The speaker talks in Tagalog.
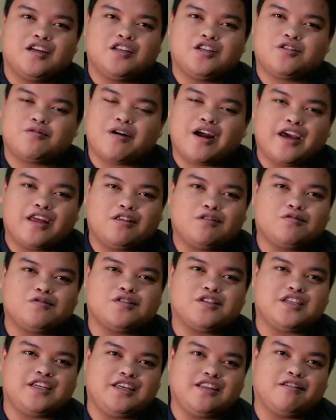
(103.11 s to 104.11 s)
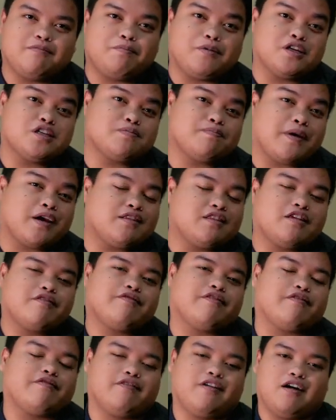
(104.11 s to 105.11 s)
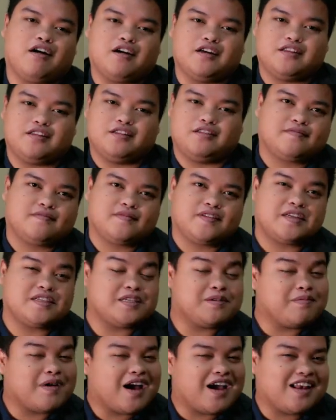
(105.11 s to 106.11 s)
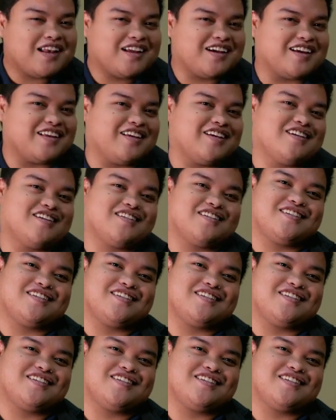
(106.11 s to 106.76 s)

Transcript: try to see the perspective of God. Kasi mahal ka niya.